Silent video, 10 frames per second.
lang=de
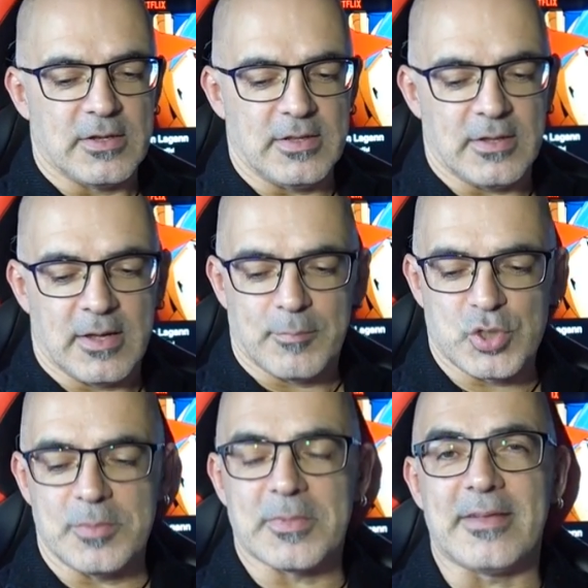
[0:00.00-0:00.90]
die
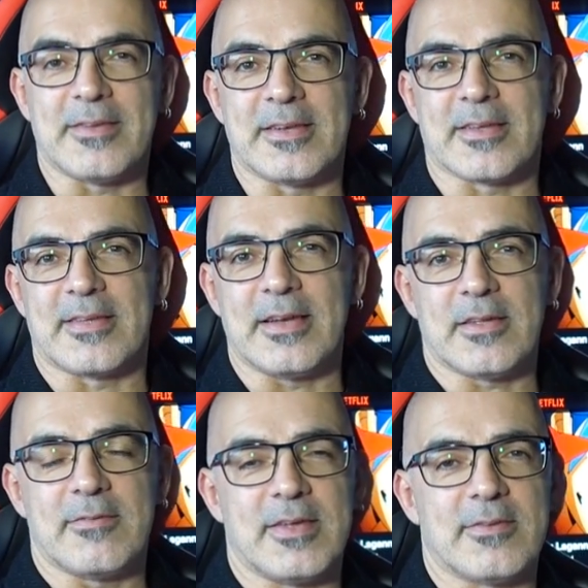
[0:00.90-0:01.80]
bestimmt ganz
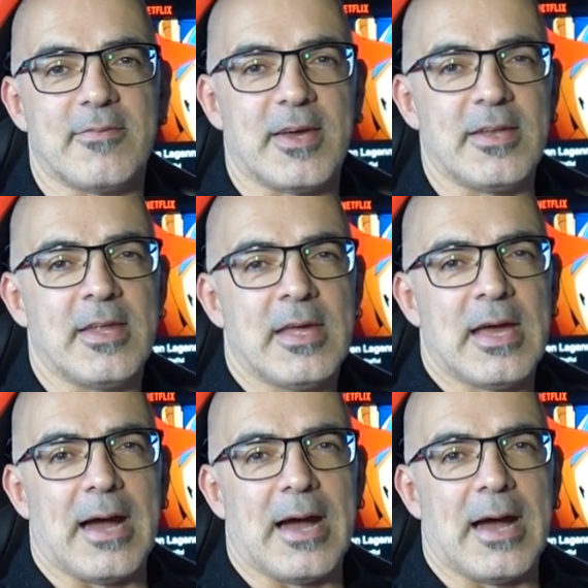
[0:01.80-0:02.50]
interessant gewesen wären,